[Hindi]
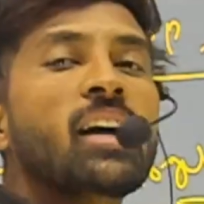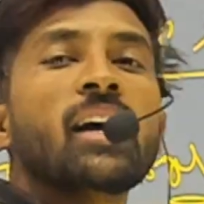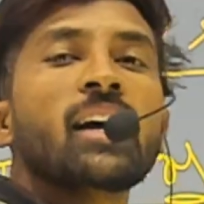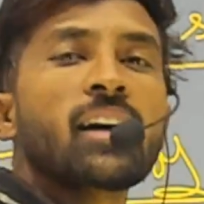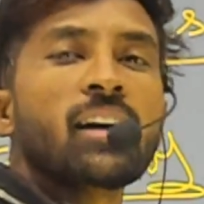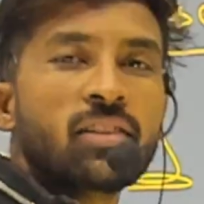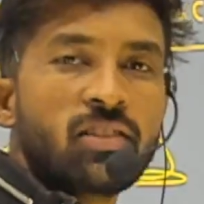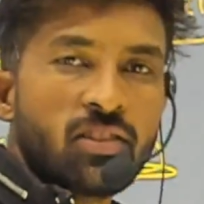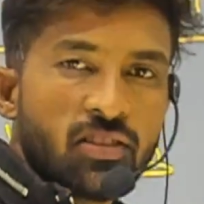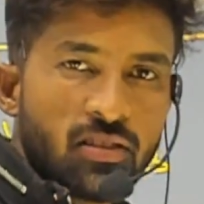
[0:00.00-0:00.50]
है
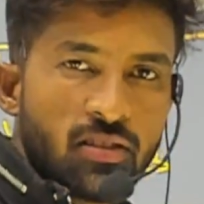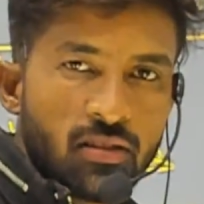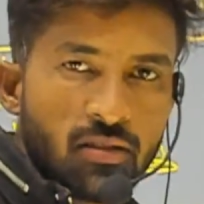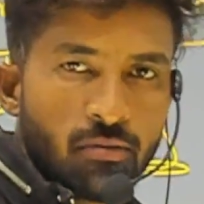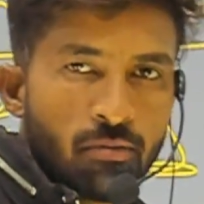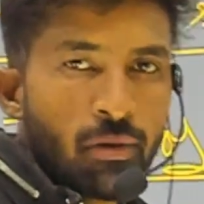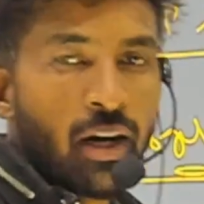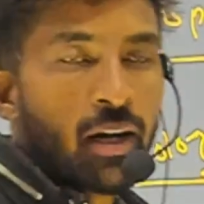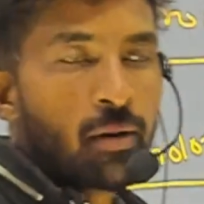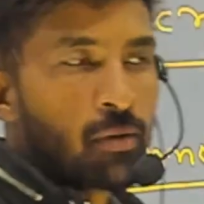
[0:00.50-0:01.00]
क्या चीज़
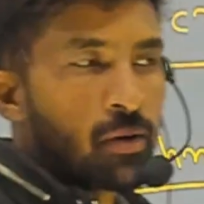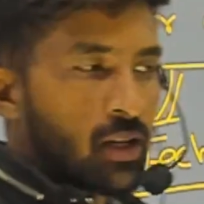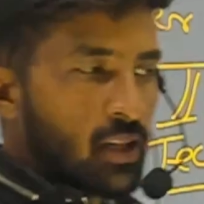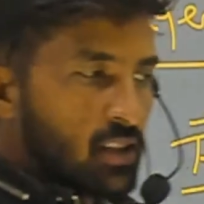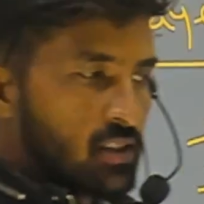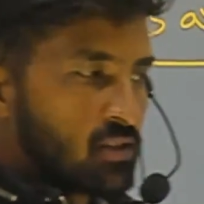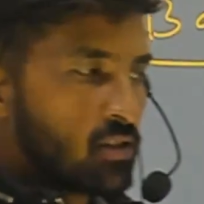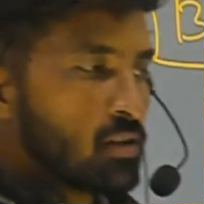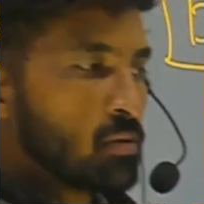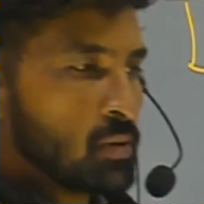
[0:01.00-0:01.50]
बाहर
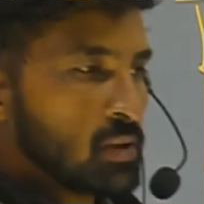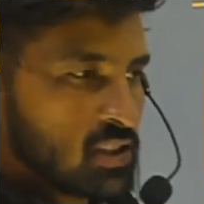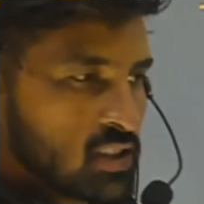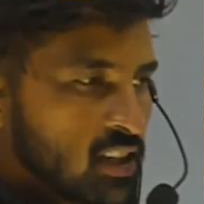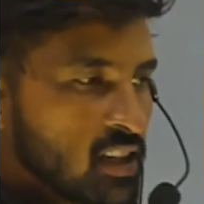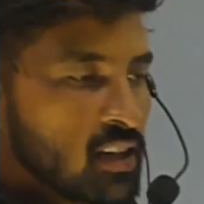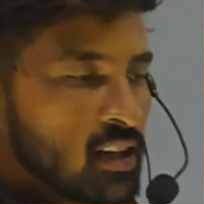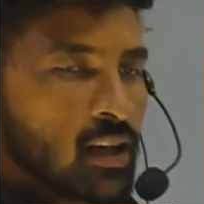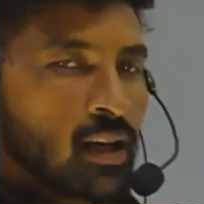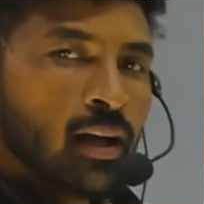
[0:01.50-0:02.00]
बर्नीस और
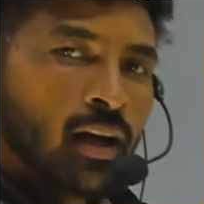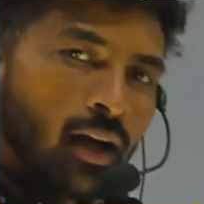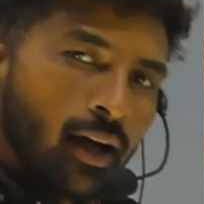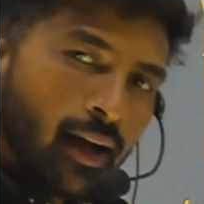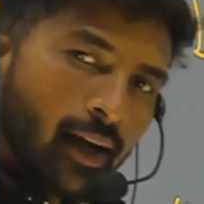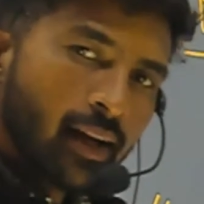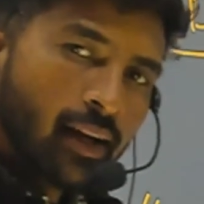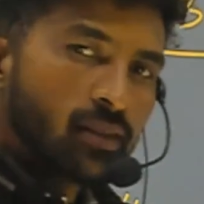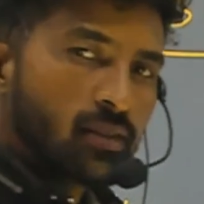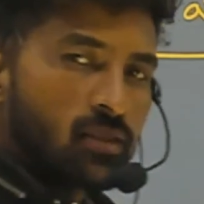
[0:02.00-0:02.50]
बस्टर
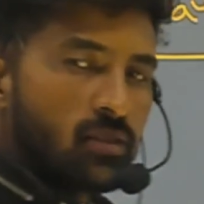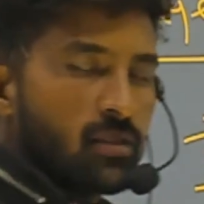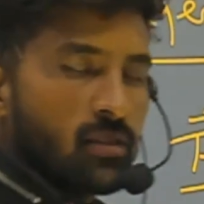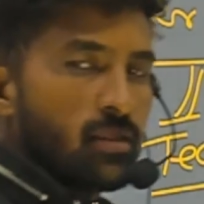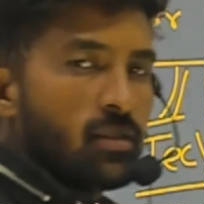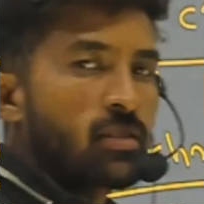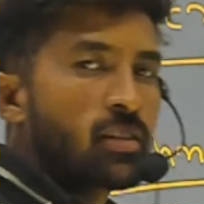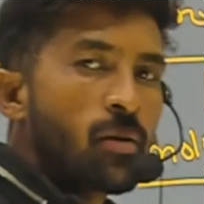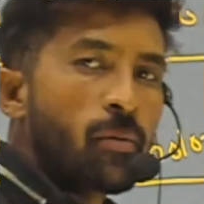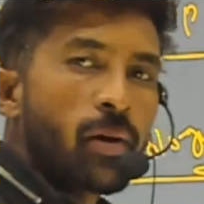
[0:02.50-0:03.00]
है क्या चीज़
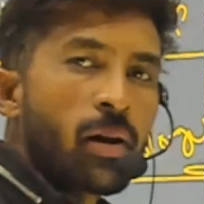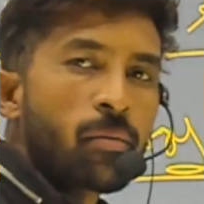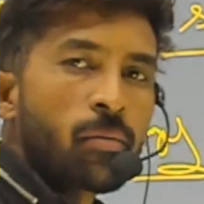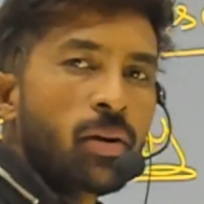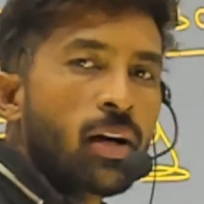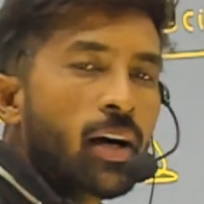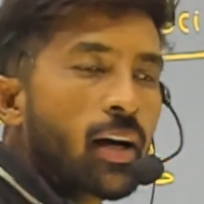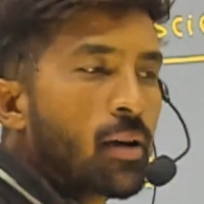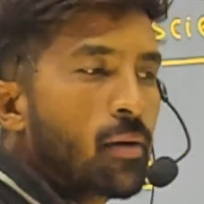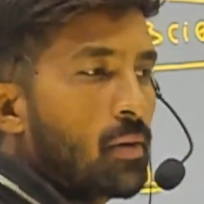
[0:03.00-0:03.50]
इसके बारे में
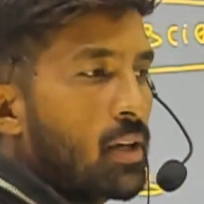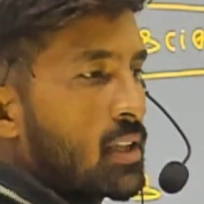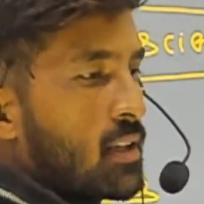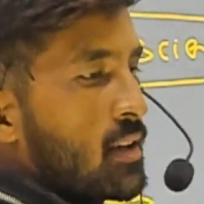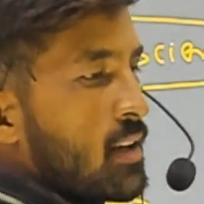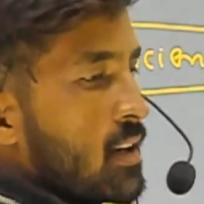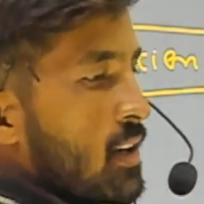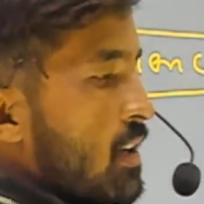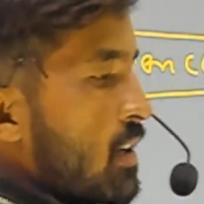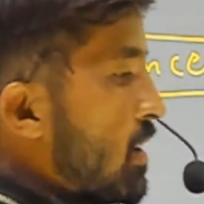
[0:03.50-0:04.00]
आगे बात
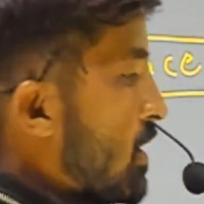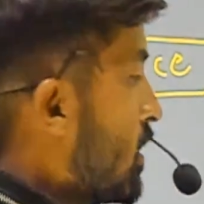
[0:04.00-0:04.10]
करेंगे ना